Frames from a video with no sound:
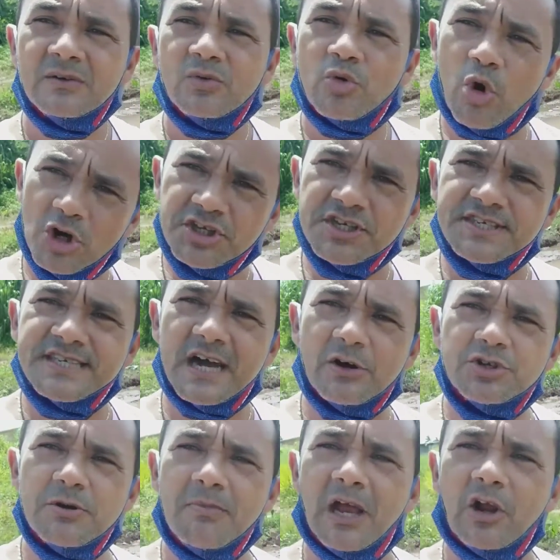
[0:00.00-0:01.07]
condição
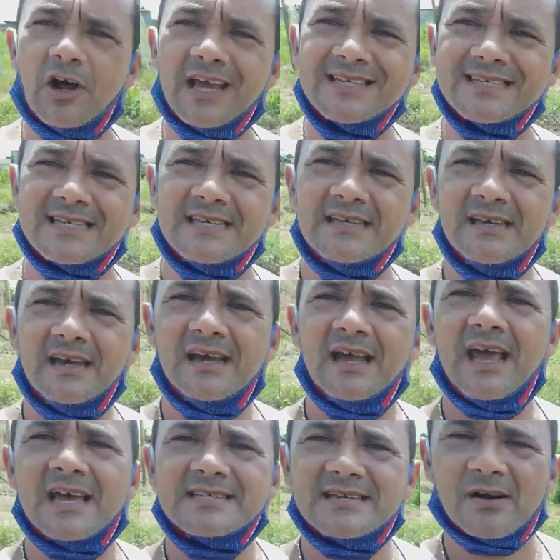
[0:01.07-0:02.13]
de melhorar sim
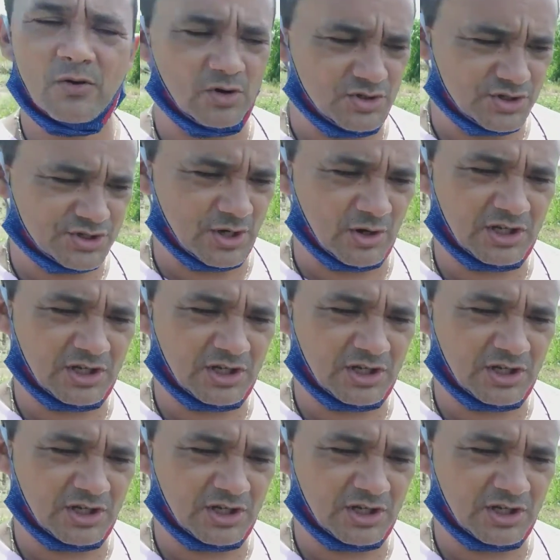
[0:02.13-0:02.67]
essa condição